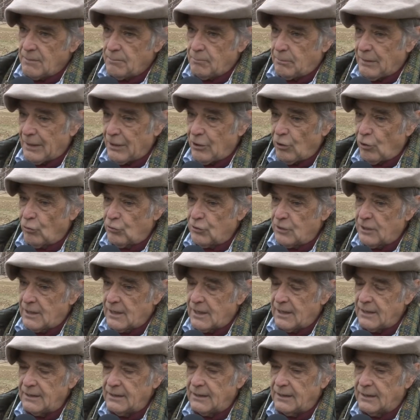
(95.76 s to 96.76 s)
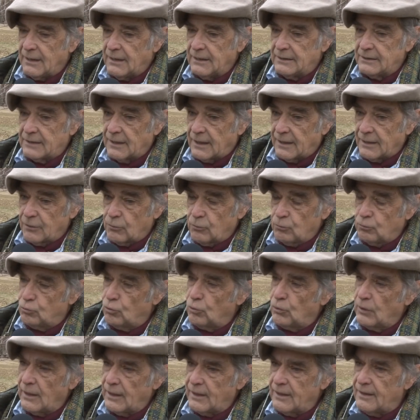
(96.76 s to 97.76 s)
periódica entre
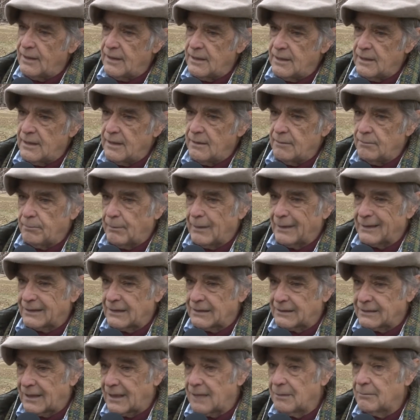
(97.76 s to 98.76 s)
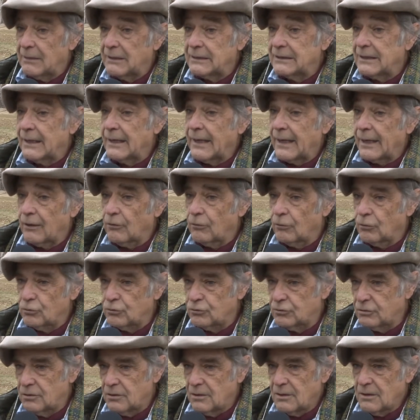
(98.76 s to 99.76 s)
agricultura y ganadería para tratar de
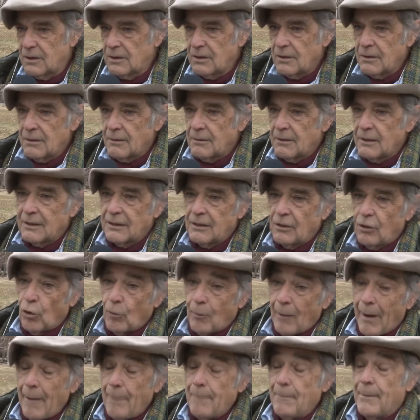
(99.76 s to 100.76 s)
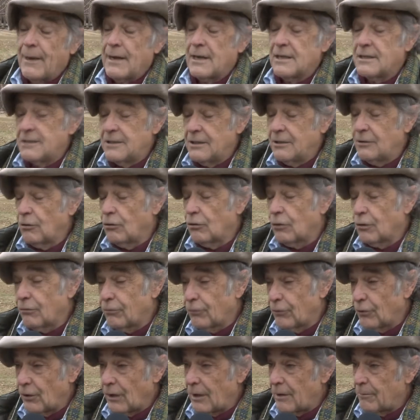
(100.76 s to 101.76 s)
mantenerlos lo más parecido a lo que
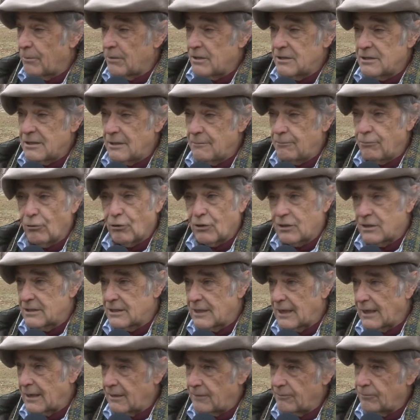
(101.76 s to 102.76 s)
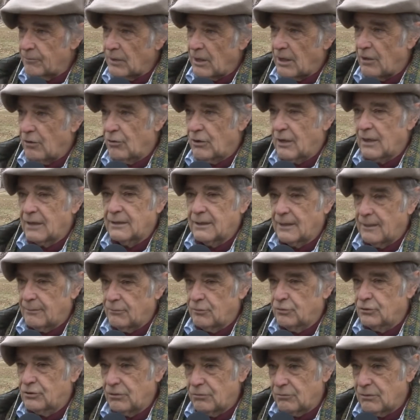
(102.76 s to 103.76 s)
fueron al principio, que ya ahora
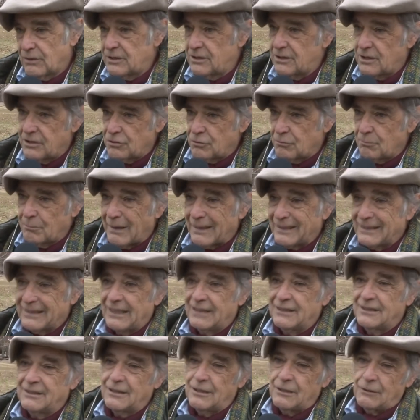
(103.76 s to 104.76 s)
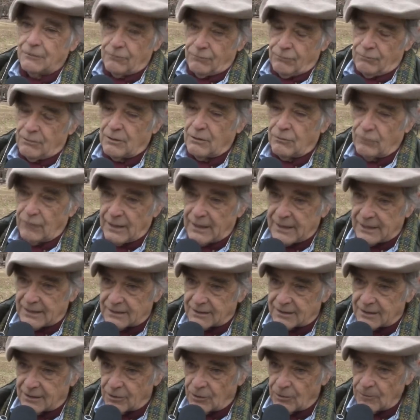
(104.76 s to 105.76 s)
estamos en una situación bastante
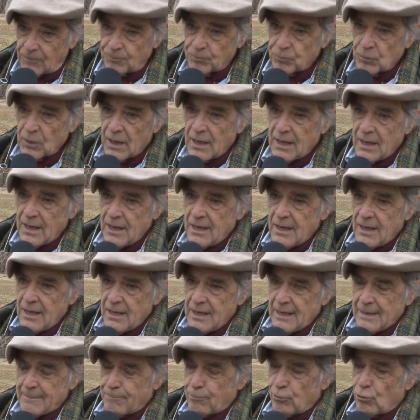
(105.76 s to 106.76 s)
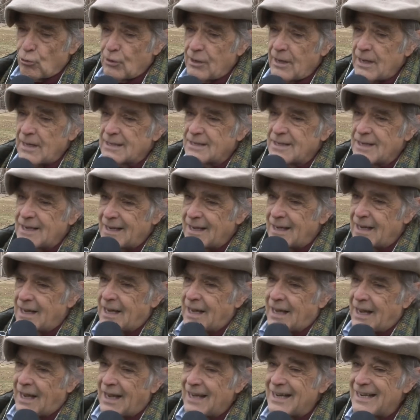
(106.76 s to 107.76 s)
diferente. ¿Y por qué hacer
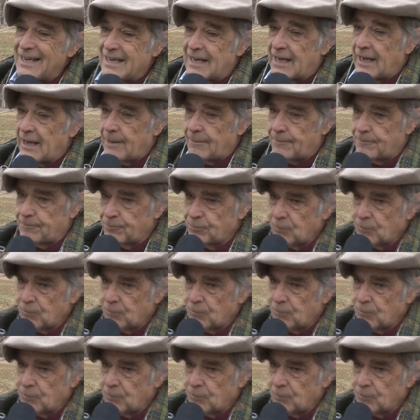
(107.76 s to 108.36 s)
cría?